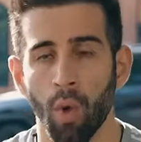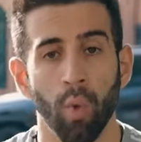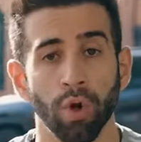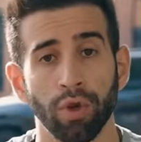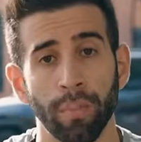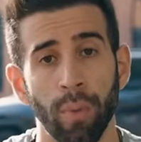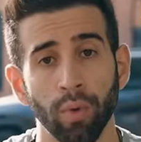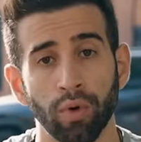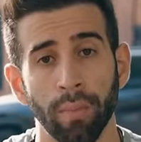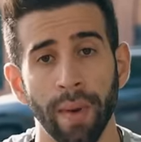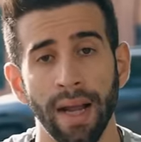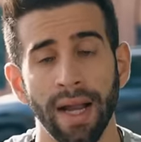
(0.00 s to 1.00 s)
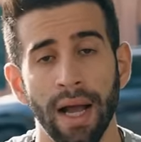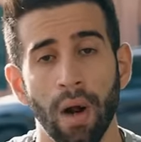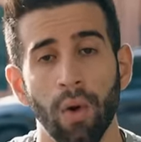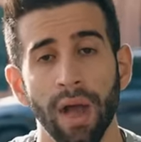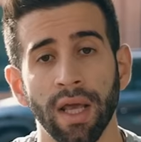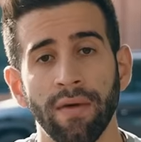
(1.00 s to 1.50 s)
Um outro ponto bem
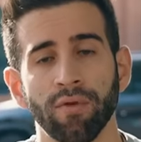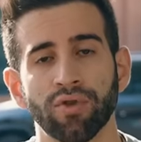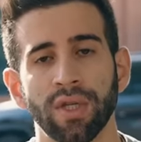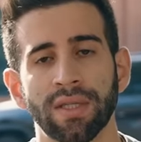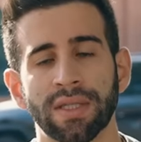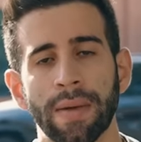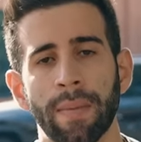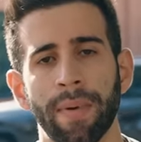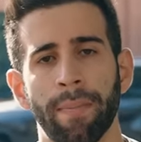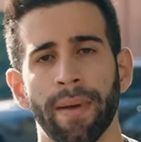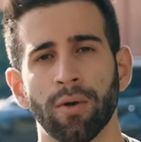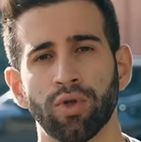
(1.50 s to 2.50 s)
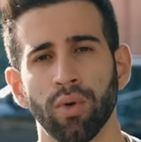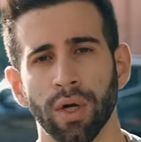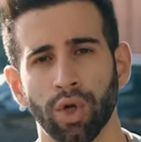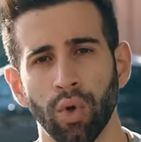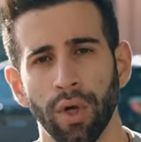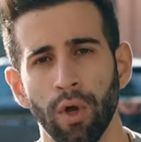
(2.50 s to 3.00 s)
legal é que você saiba preparar o seu
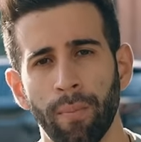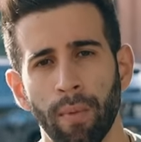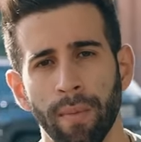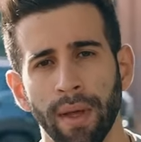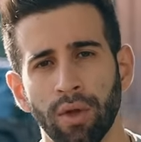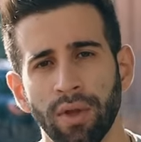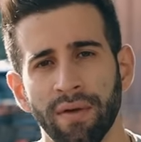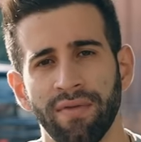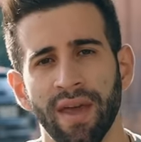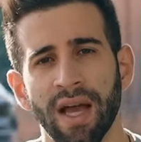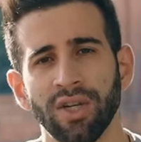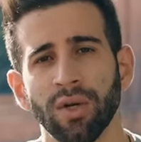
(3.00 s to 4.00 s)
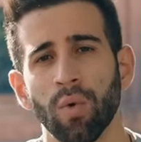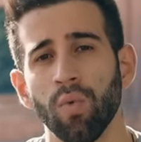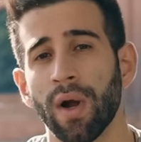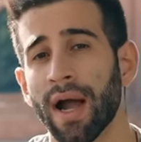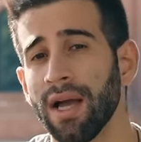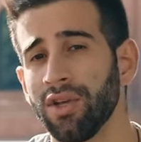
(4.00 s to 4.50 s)
cachorrinho para o momento da viagem com
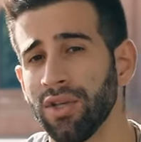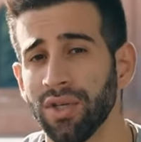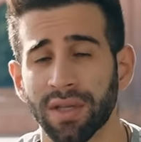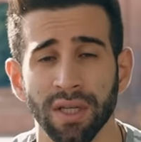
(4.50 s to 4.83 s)
caixas de